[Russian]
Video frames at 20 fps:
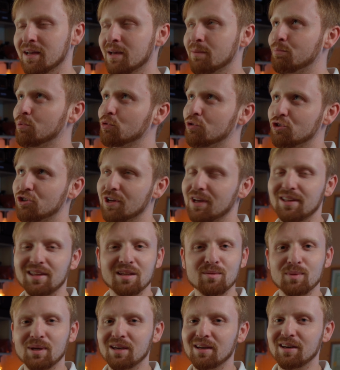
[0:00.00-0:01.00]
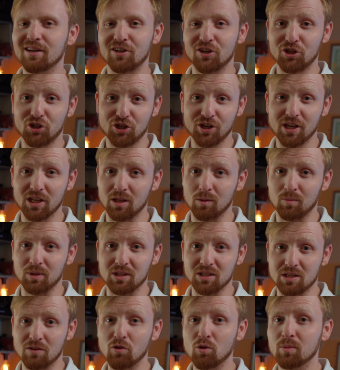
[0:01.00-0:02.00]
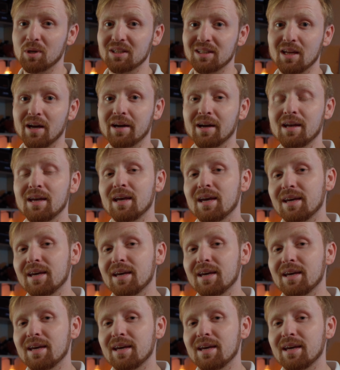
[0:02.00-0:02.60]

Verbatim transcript: бюджетными решениями, назовем их так.